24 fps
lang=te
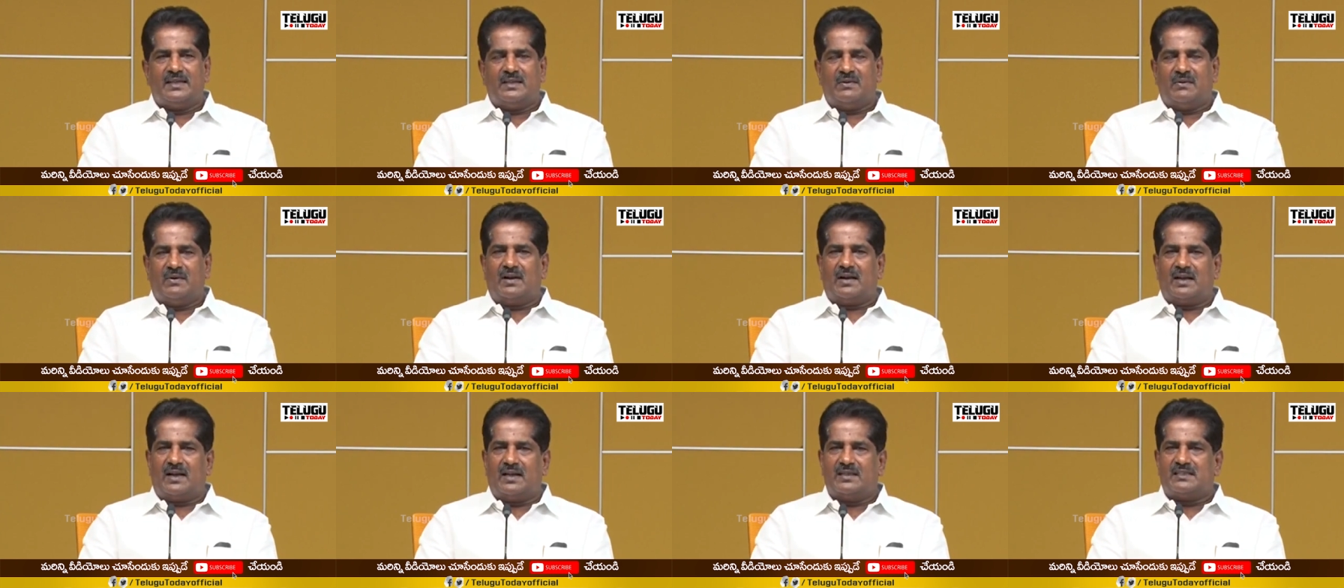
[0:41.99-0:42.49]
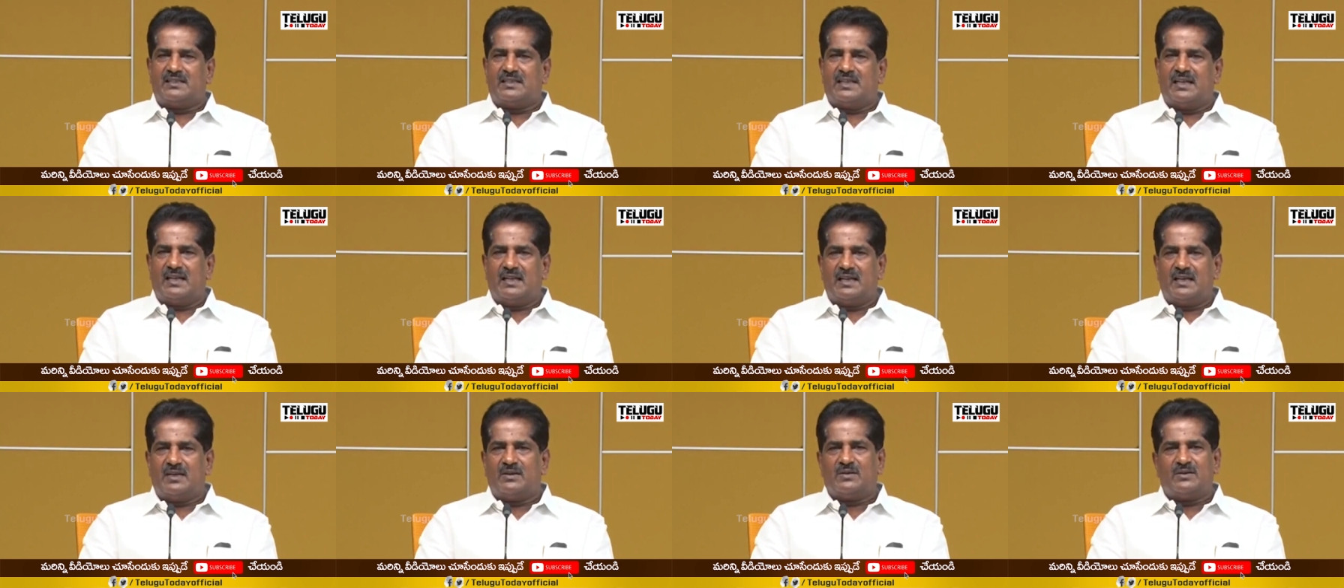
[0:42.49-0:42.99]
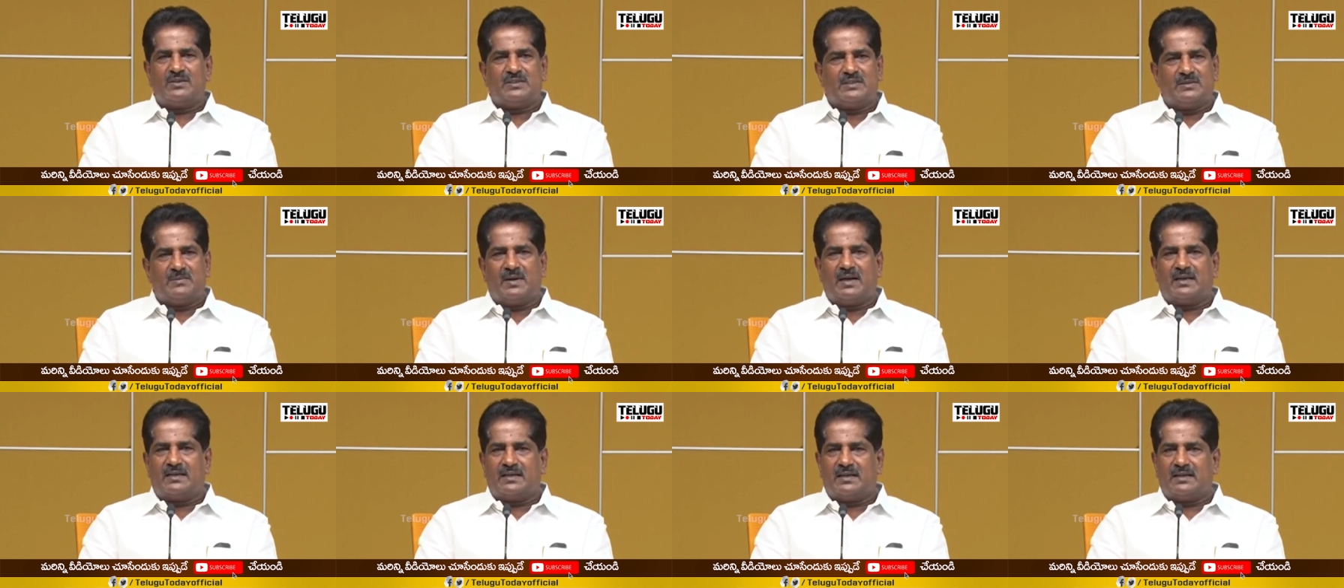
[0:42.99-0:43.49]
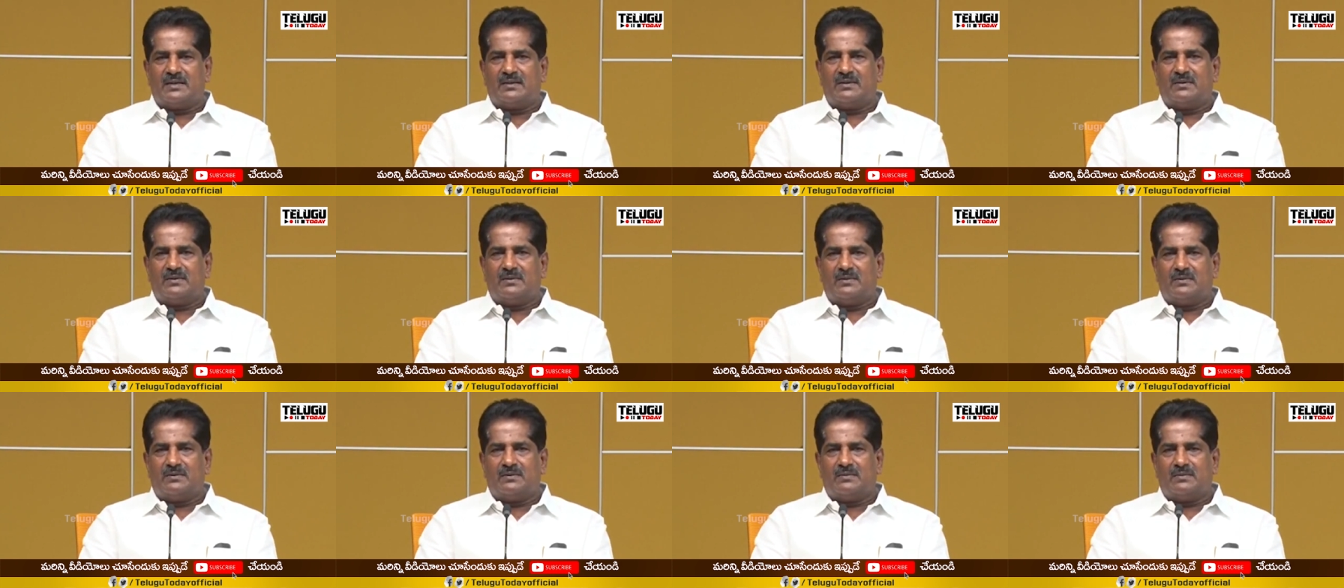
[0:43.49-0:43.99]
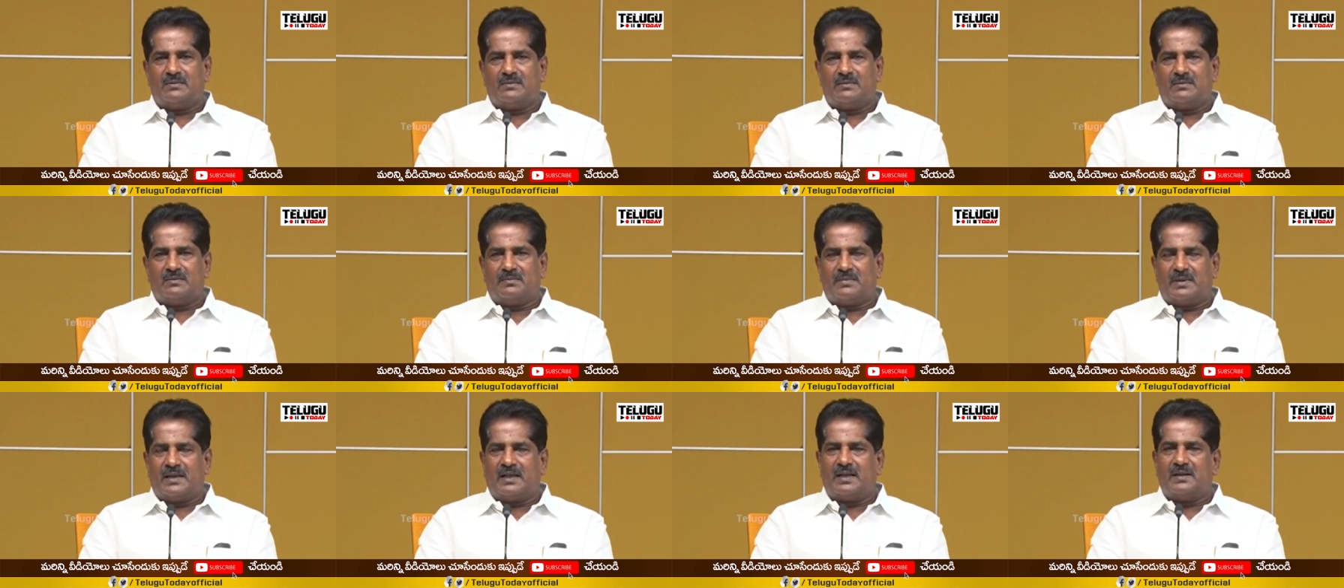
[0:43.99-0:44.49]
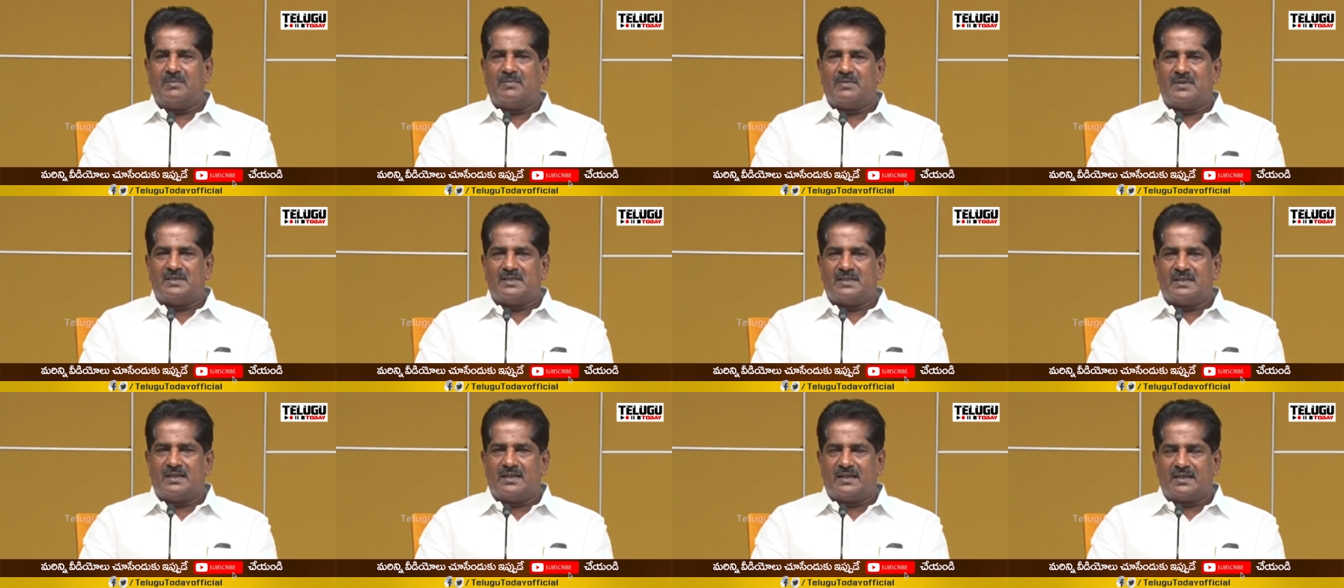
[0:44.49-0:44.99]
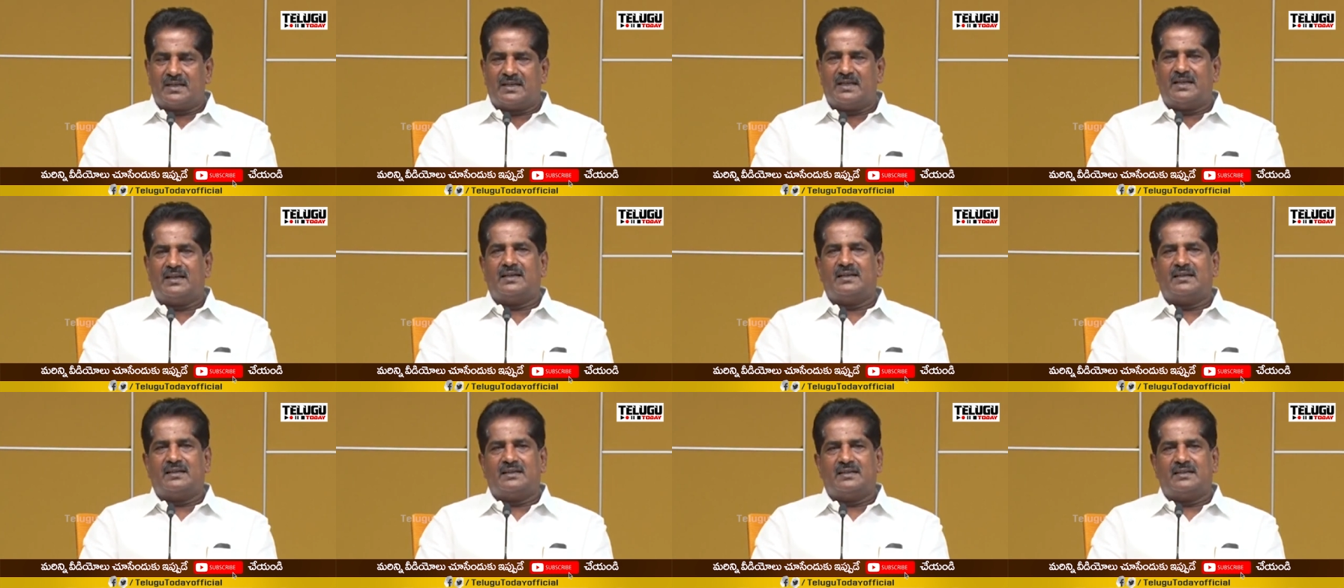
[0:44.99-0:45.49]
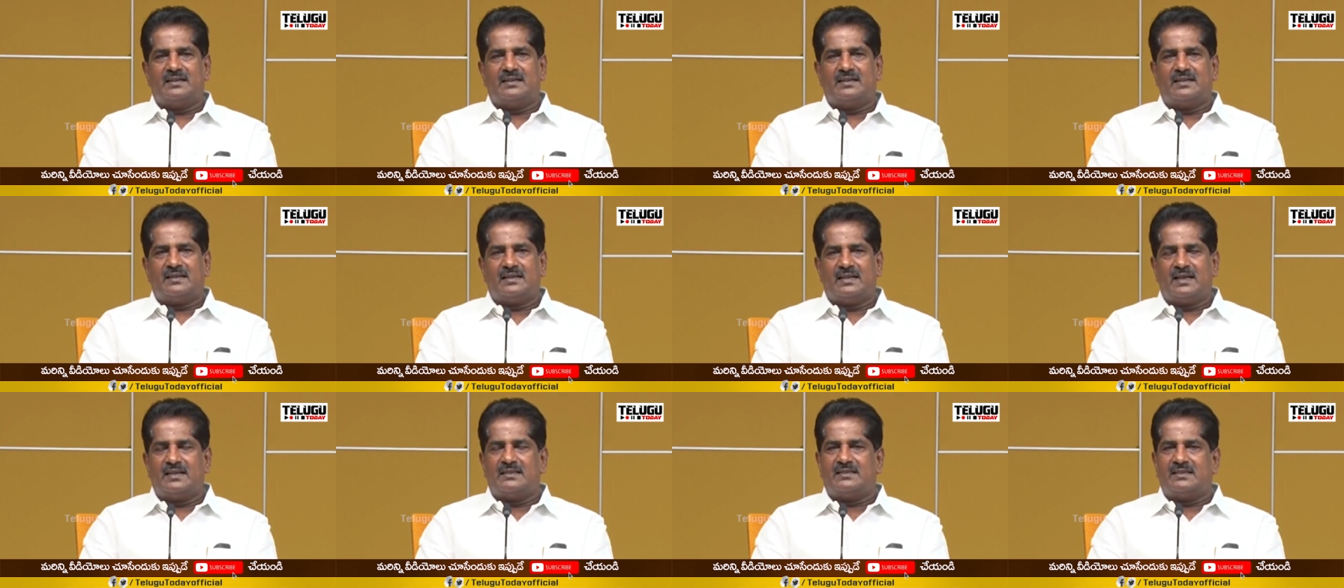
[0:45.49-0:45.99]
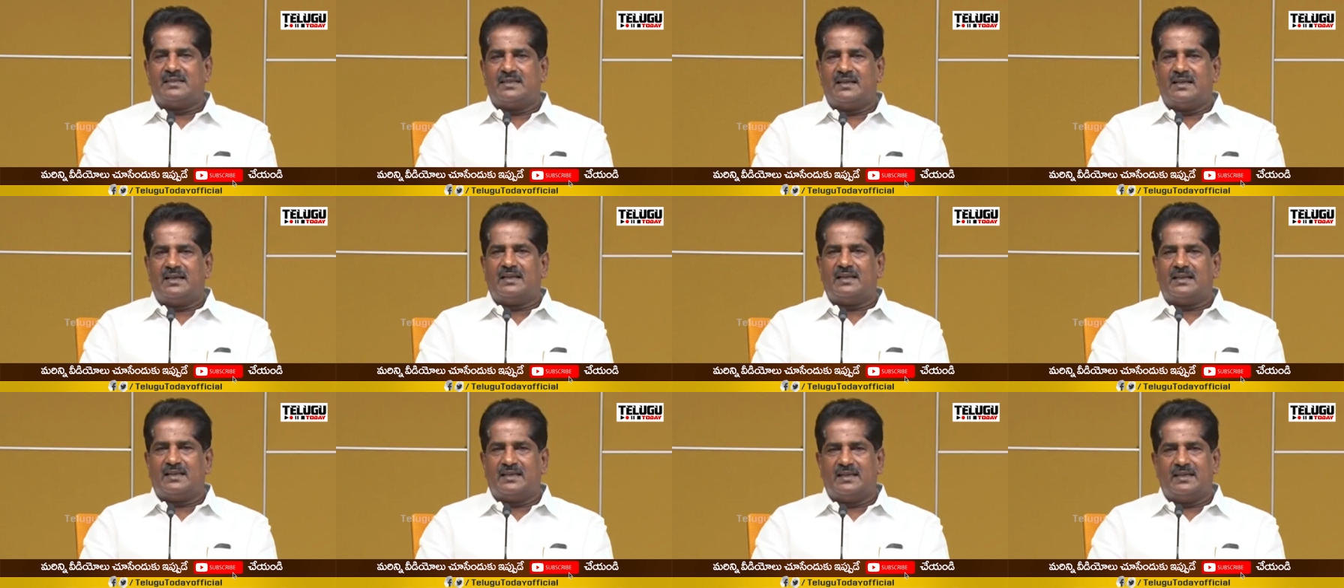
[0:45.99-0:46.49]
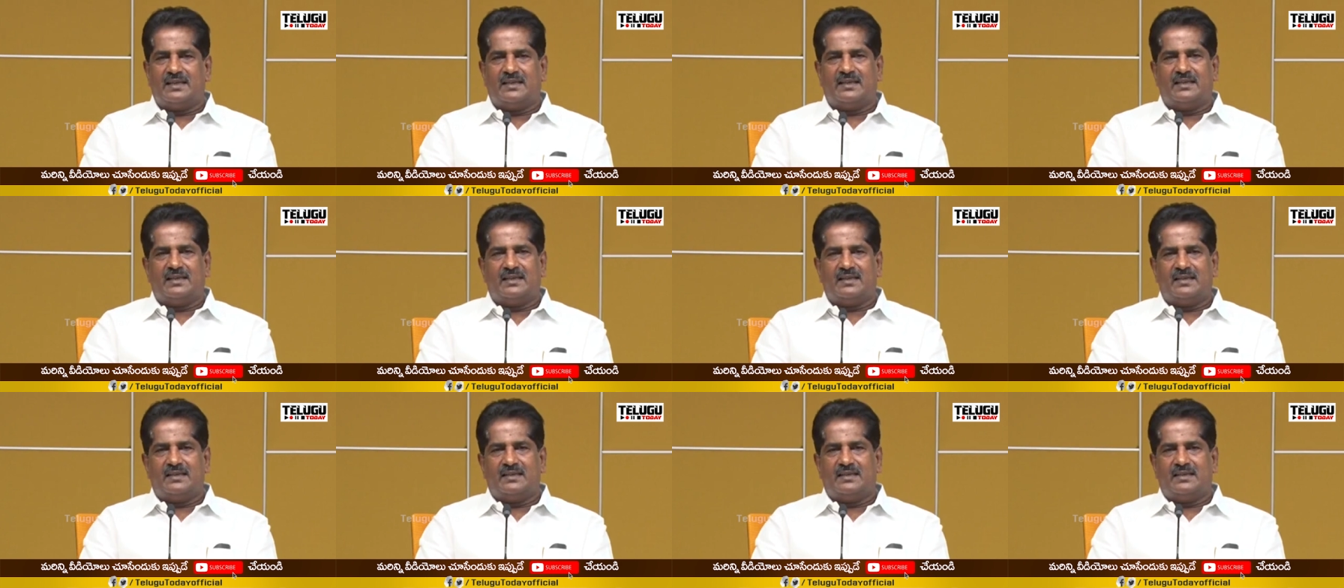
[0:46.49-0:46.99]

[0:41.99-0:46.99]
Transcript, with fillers: ఇవాళ రాజకీయాల్లోకి వచ్చి మాట్లాడటం ప్రారంభించినాక రాజకీయాలకి